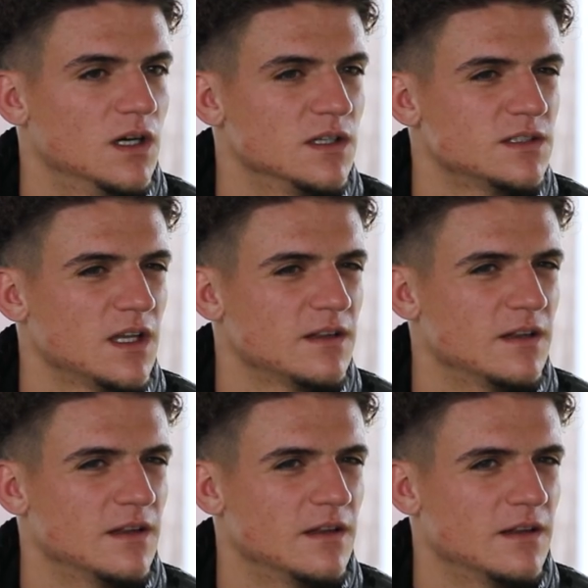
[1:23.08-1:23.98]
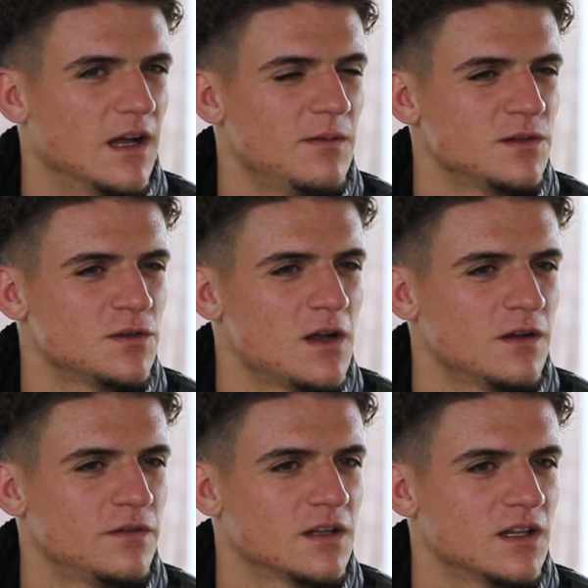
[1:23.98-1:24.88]
Äh, es hat damals schon
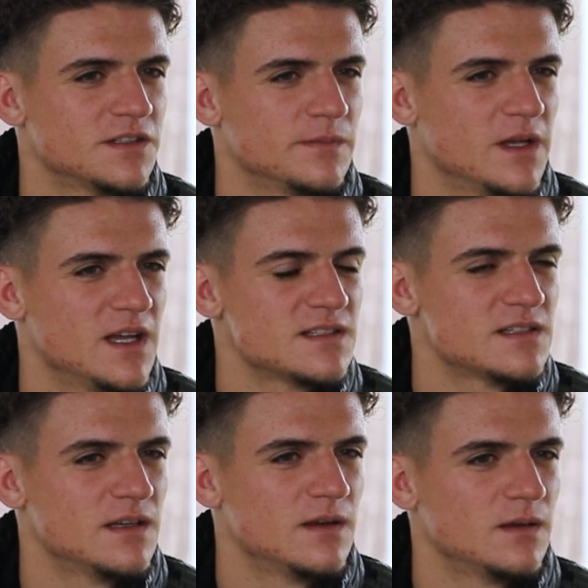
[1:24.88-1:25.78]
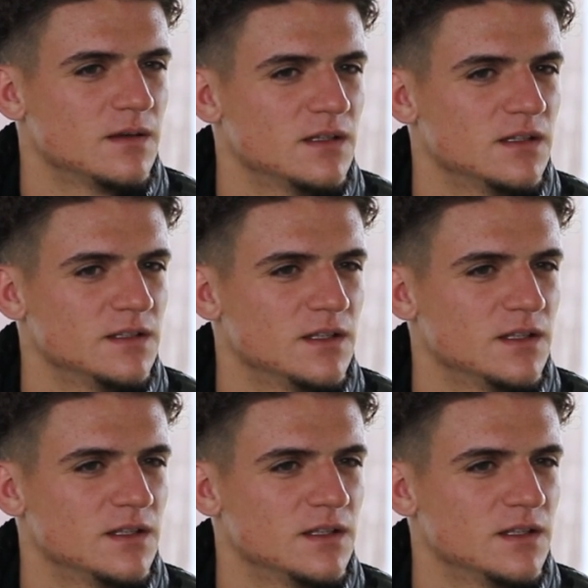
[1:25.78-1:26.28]
angefangen, dass ich im ersten Jahr äh,